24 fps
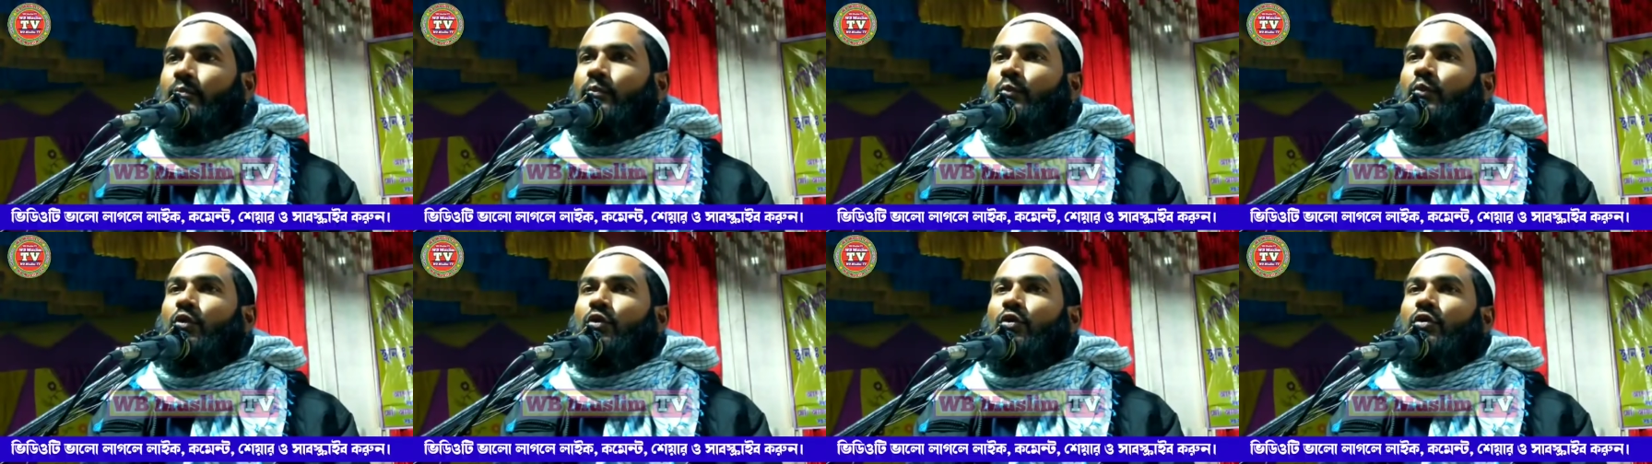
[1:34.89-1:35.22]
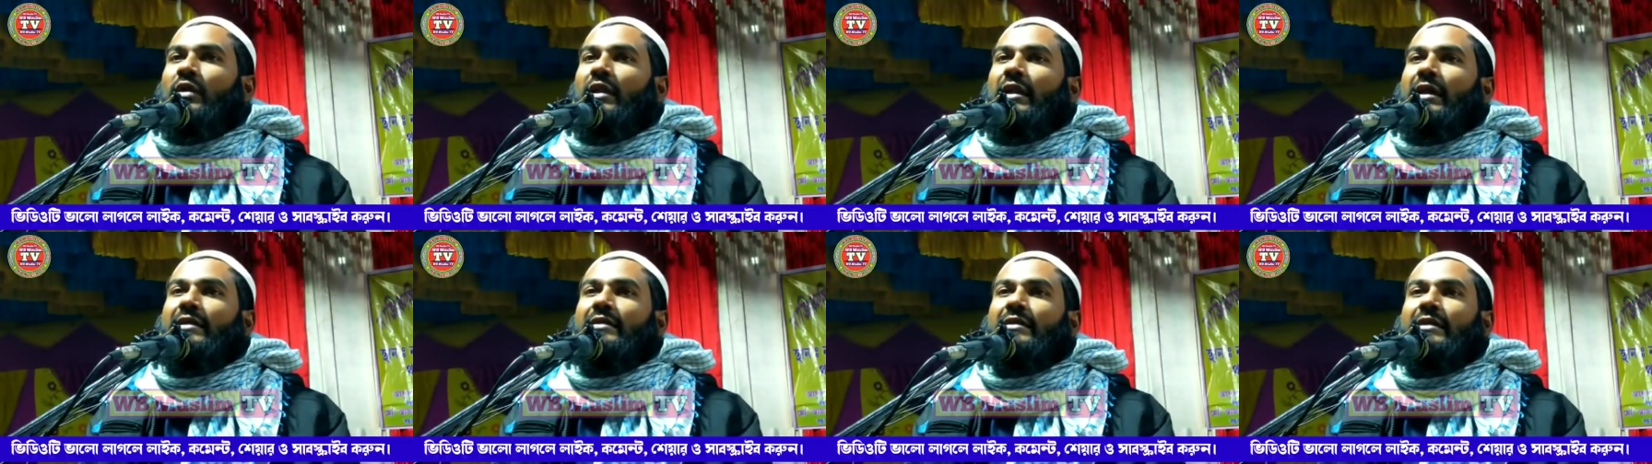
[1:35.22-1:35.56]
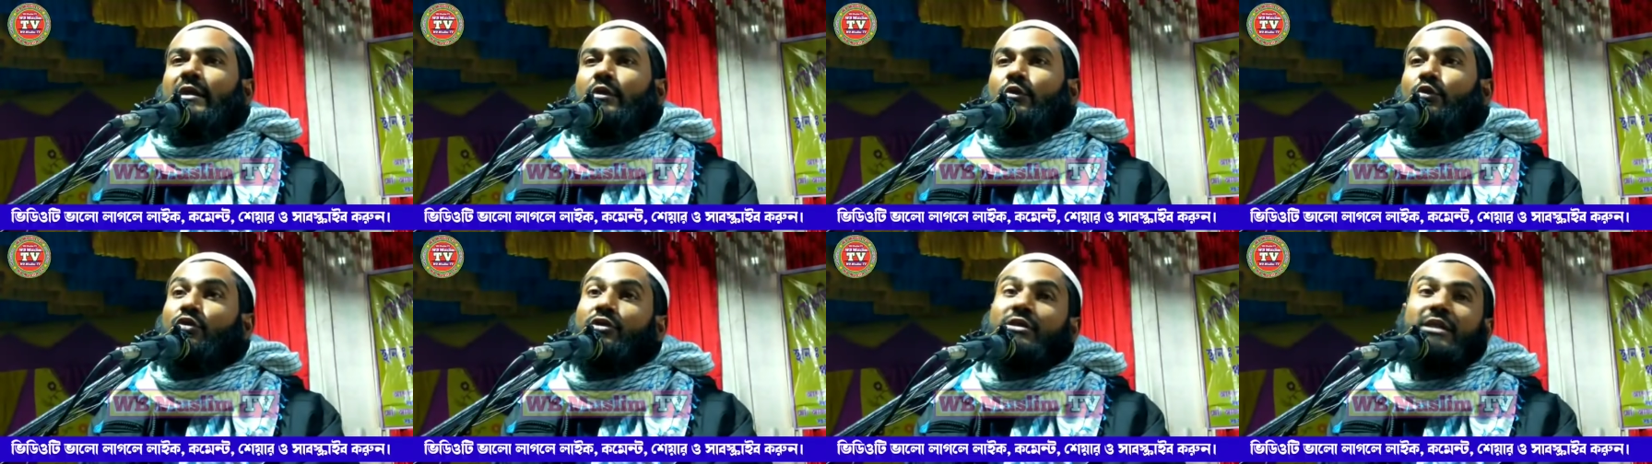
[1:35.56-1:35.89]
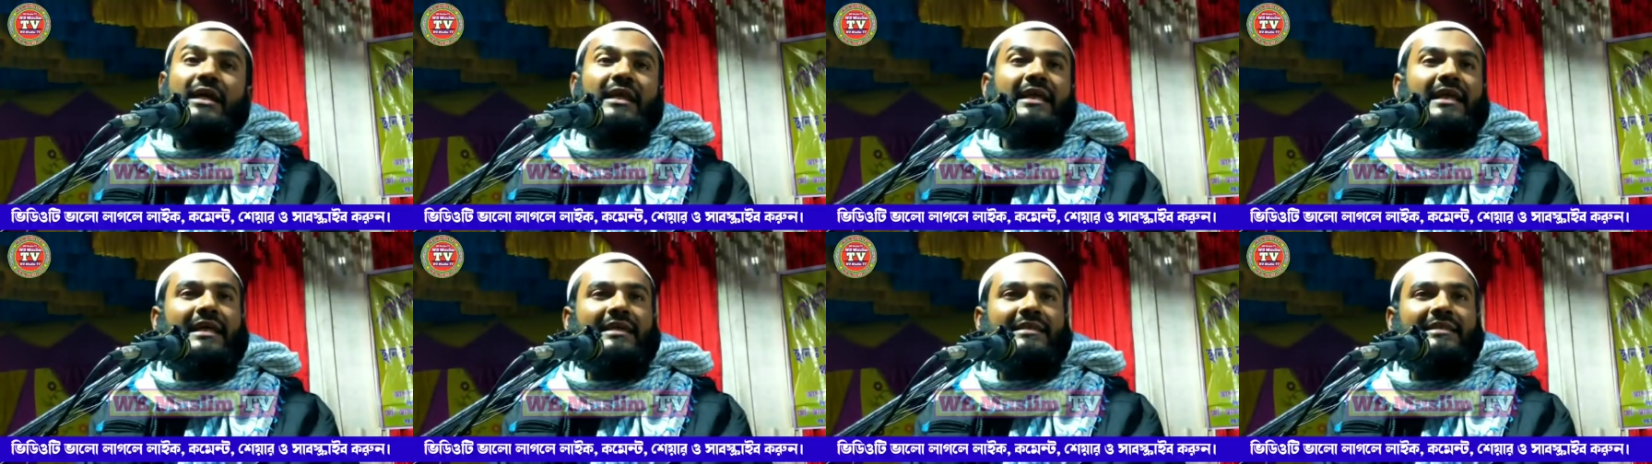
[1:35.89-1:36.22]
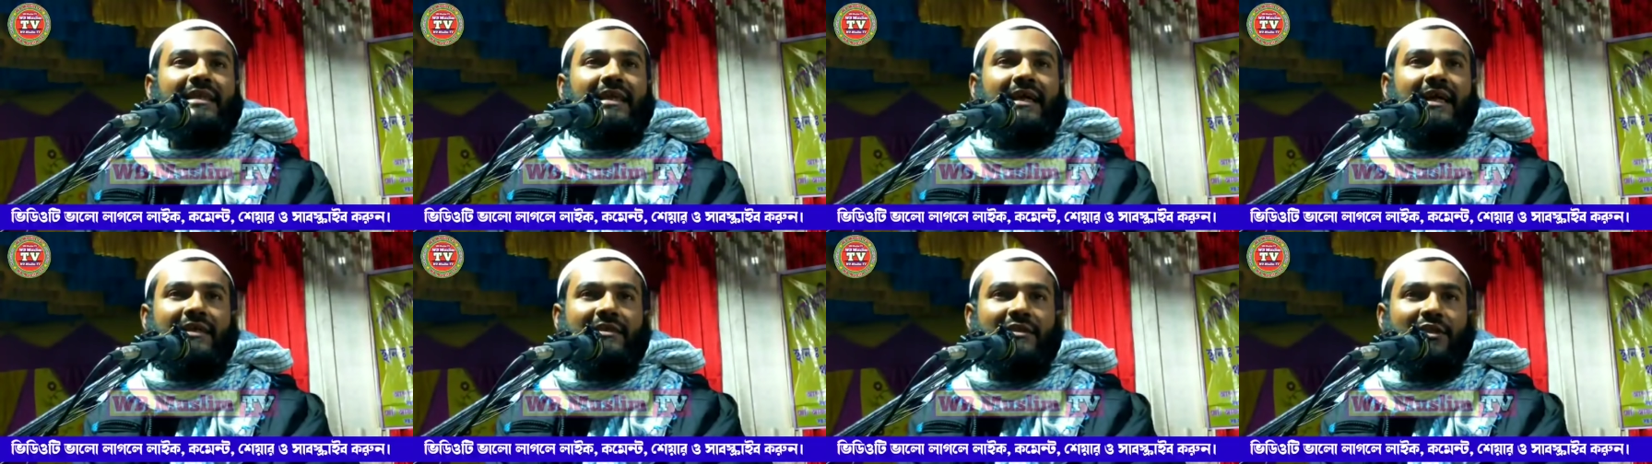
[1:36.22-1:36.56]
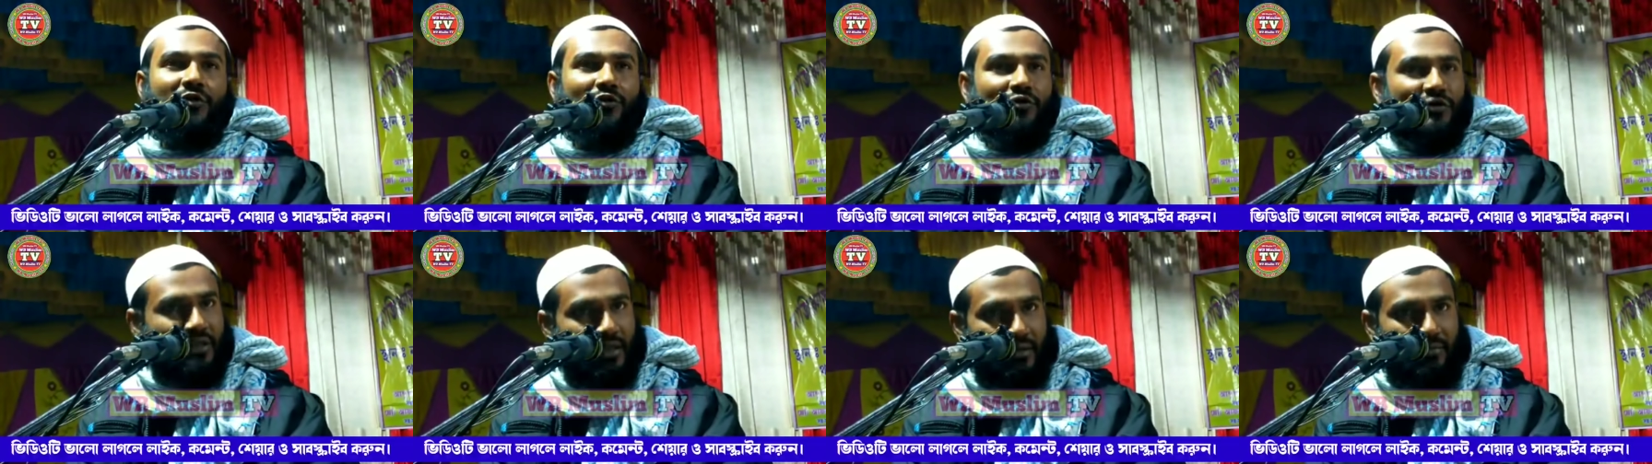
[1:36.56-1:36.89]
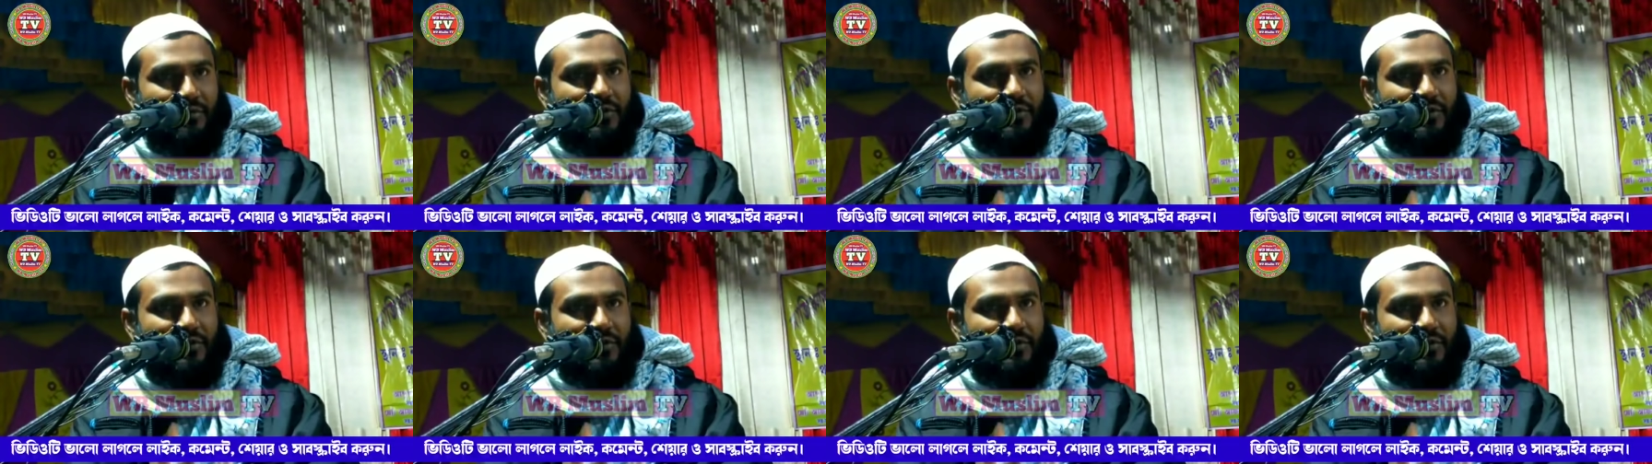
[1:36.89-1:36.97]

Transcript: মোড়ল একটা রোজার কাছে গেছে রোজা